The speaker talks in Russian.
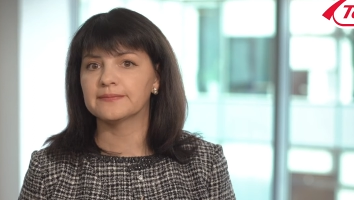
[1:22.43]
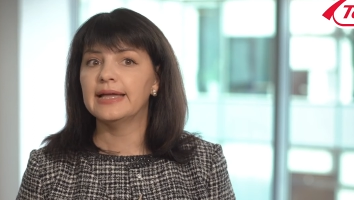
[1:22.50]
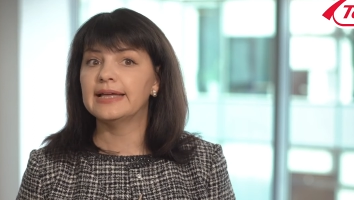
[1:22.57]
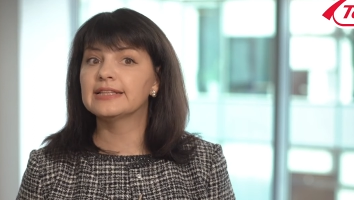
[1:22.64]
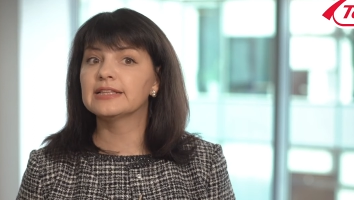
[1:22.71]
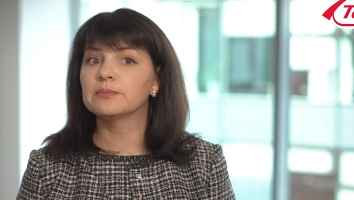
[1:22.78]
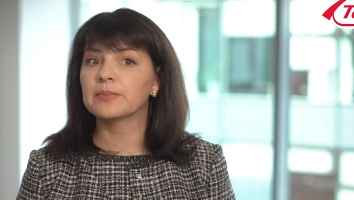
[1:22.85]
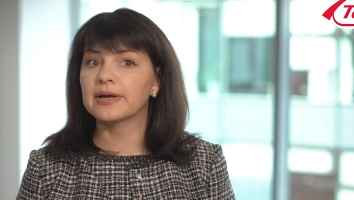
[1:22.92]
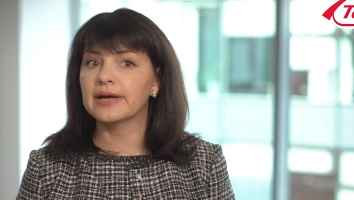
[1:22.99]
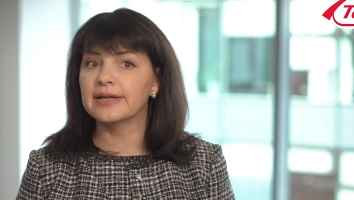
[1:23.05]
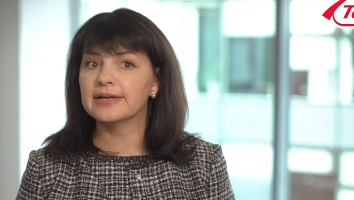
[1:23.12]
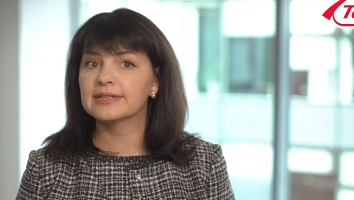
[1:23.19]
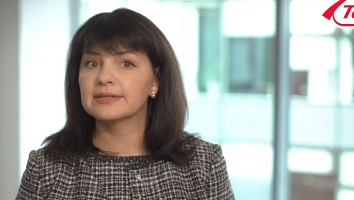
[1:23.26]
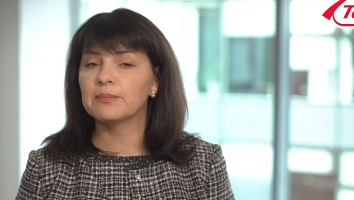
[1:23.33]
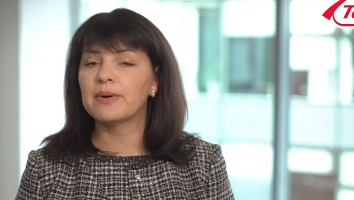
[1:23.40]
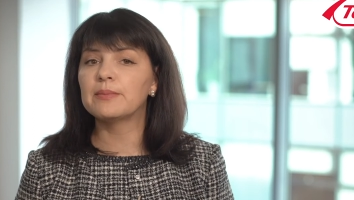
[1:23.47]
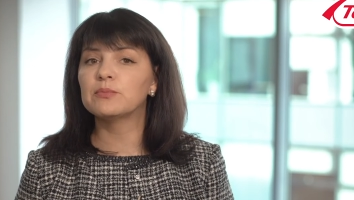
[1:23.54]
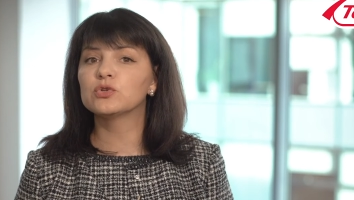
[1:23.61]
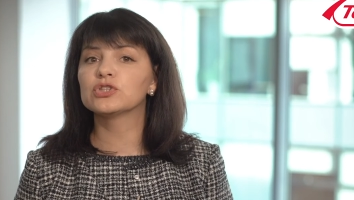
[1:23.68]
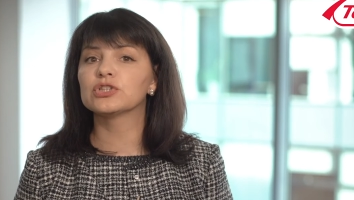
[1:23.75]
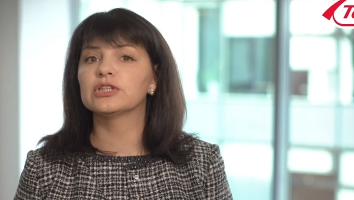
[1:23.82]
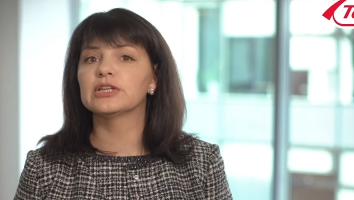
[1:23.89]
Этот проект
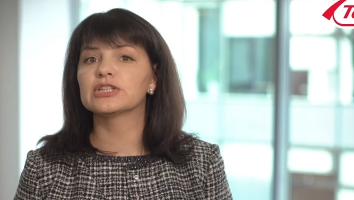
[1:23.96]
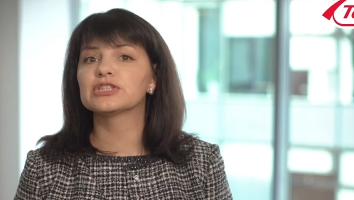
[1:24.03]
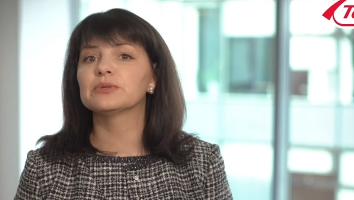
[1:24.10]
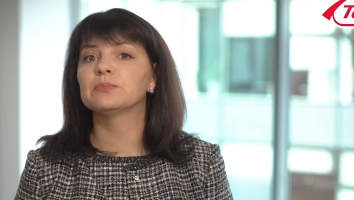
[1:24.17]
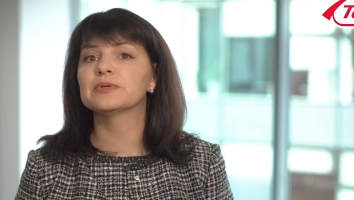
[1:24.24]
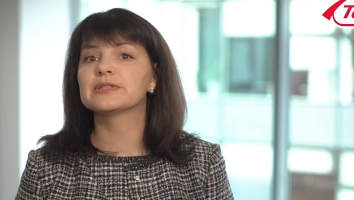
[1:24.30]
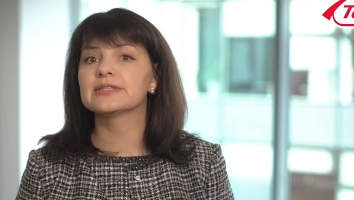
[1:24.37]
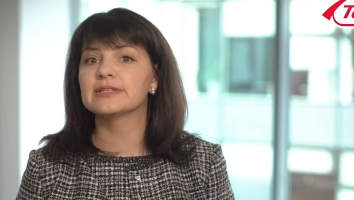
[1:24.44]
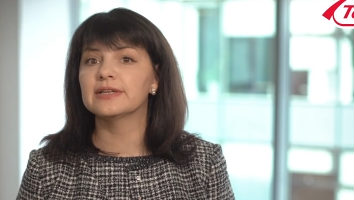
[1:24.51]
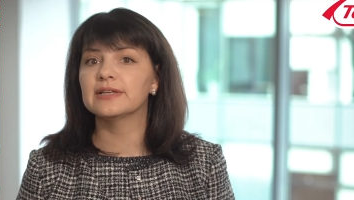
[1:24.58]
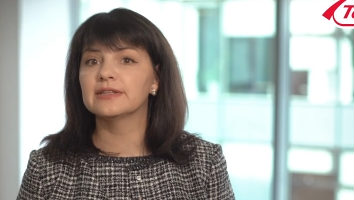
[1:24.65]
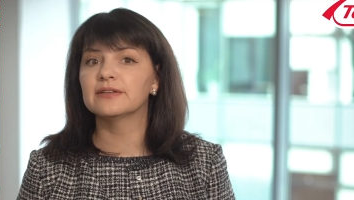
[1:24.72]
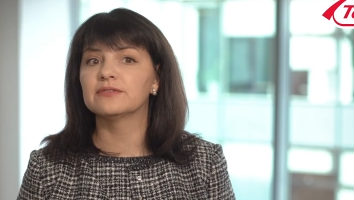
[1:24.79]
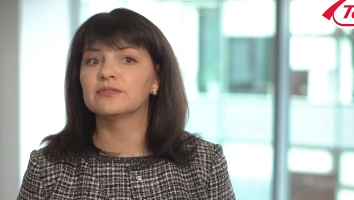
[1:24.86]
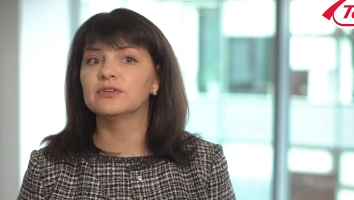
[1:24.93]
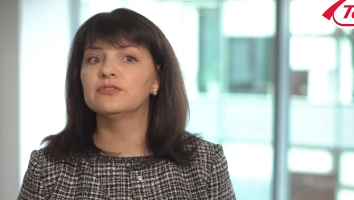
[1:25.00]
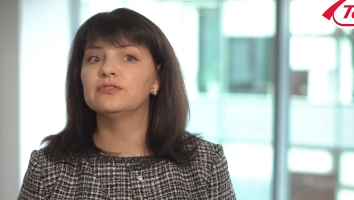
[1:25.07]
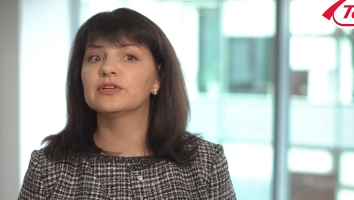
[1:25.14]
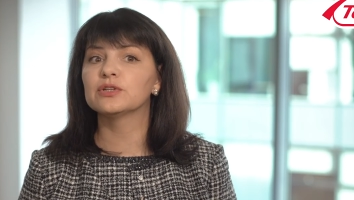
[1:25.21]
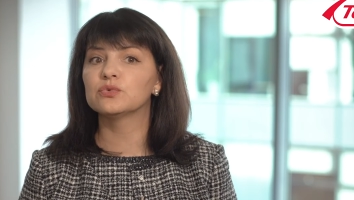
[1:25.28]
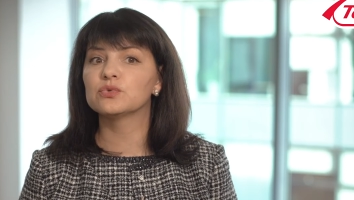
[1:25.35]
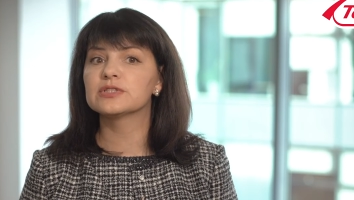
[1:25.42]
поможет нашим пациентам
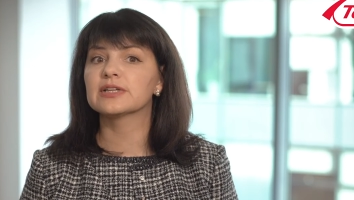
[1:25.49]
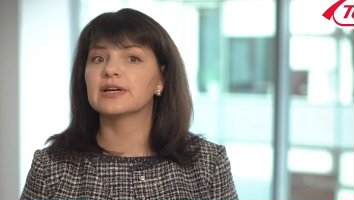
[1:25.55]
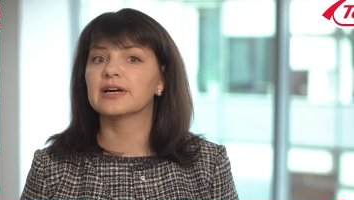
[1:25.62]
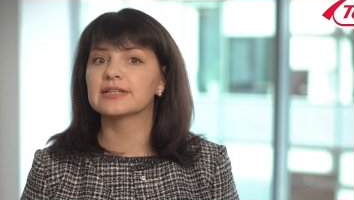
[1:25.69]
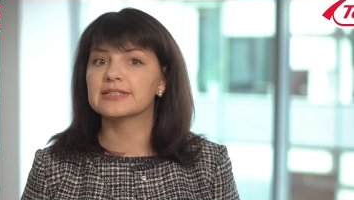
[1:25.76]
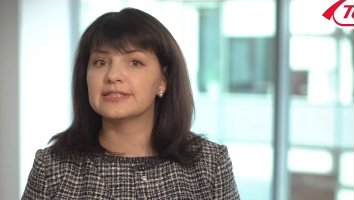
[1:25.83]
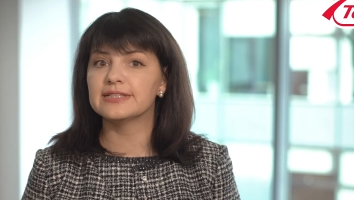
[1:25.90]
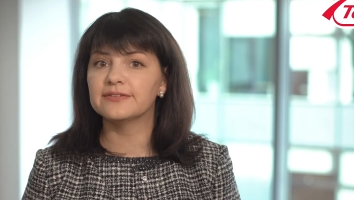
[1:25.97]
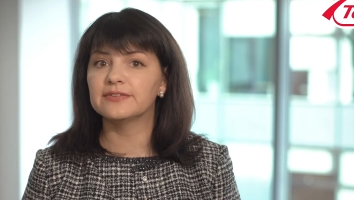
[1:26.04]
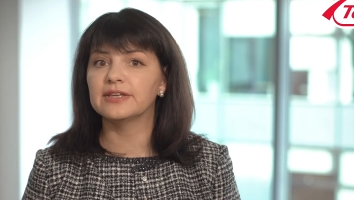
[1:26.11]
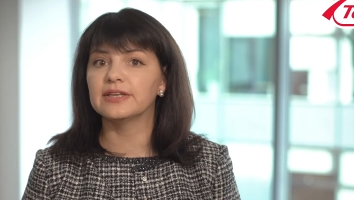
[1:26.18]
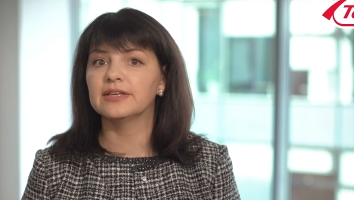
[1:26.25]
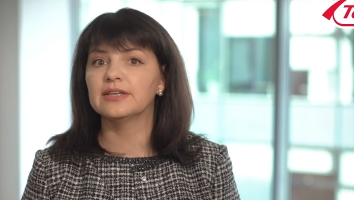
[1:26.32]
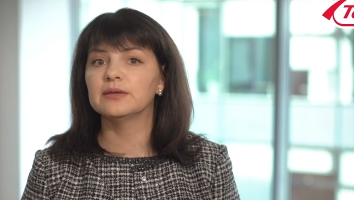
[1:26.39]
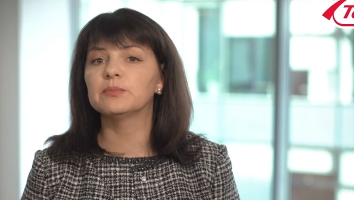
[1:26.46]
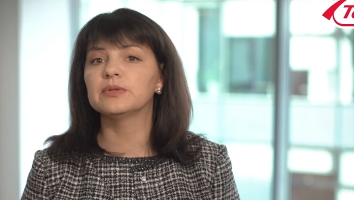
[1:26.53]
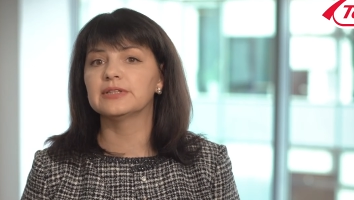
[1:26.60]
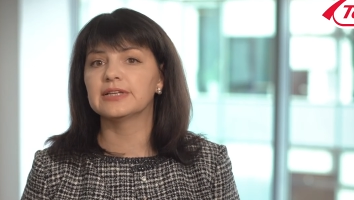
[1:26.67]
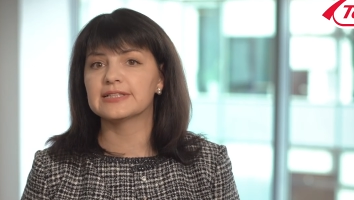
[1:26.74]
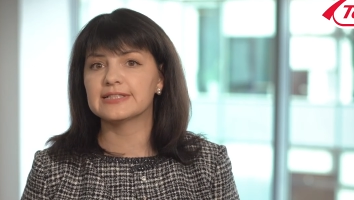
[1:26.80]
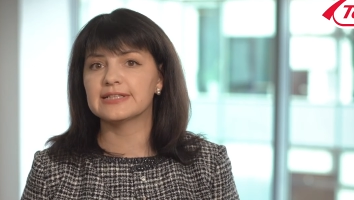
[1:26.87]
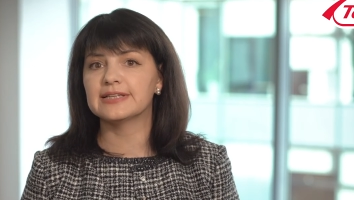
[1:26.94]
вернуться к активной и
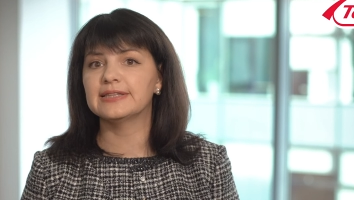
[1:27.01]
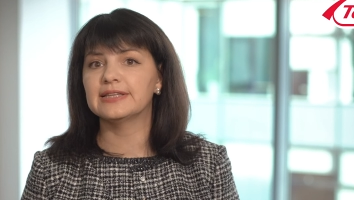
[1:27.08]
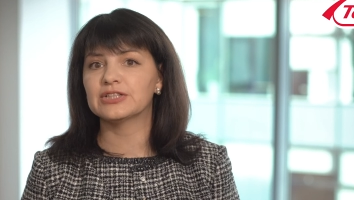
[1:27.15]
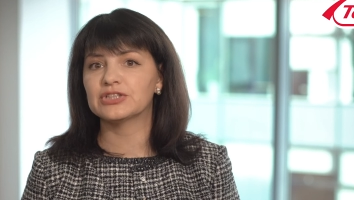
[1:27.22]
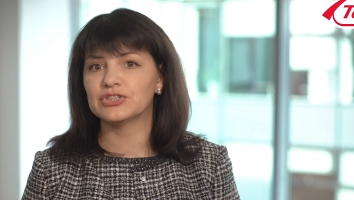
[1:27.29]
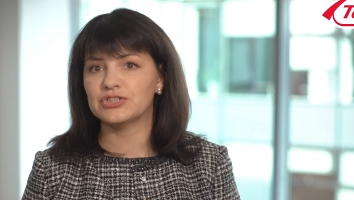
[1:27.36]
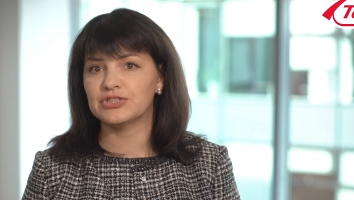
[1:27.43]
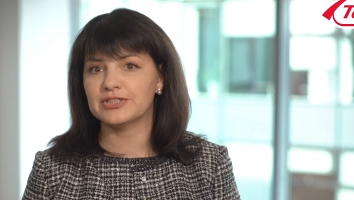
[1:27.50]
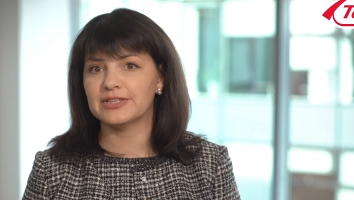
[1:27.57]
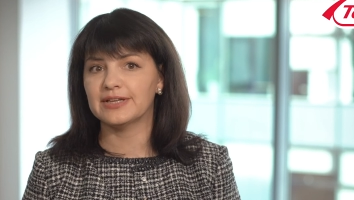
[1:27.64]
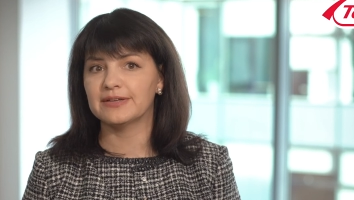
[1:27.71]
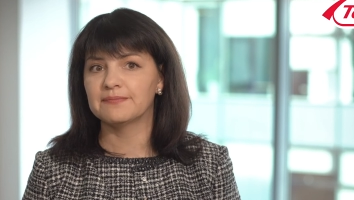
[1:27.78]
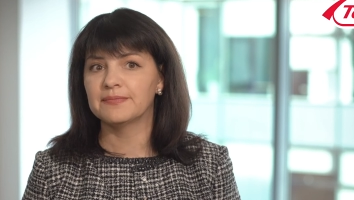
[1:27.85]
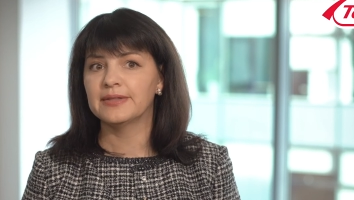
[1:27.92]
полноценной жизни.